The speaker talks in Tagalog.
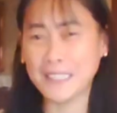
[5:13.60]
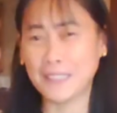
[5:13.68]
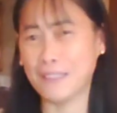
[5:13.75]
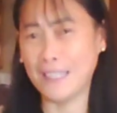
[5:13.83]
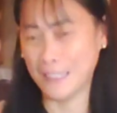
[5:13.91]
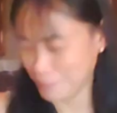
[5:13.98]
hindi
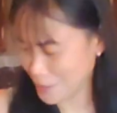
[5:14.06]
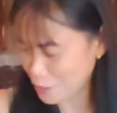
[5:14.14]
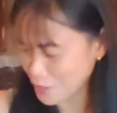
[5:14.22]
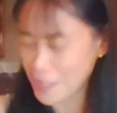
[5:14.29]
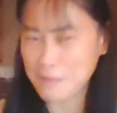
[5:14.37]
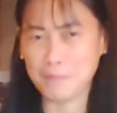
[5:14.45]
ko alam, hindi
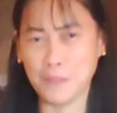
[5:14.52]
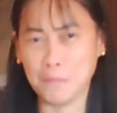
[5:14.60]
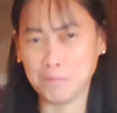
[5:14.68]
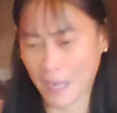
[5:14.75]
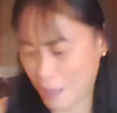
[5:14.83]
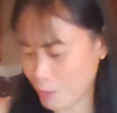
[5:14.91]
ko
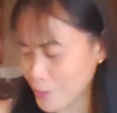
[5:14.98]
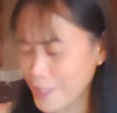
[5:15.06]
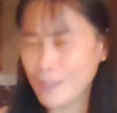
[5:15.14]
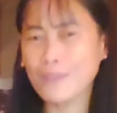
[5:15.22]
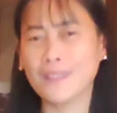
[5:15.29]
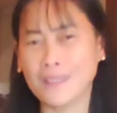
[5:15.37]
na-review pa
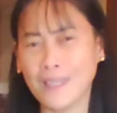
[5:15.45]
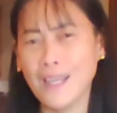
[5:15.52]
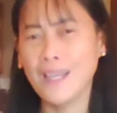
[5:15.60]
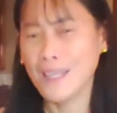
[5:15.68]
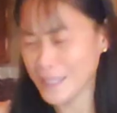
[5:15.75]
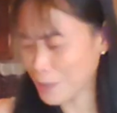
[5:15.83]
or hindi ko na,
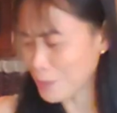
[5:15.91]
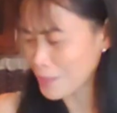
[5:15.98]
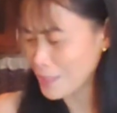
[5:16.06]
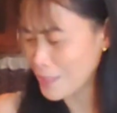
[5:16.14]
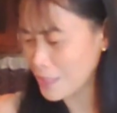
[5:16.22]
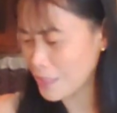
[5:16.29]
hindi ko na
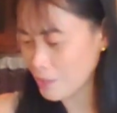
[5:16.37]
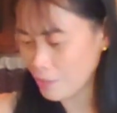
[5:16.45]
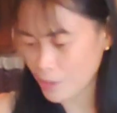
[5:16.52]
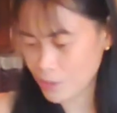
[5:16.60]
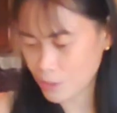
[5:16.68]
tinignan. Oh.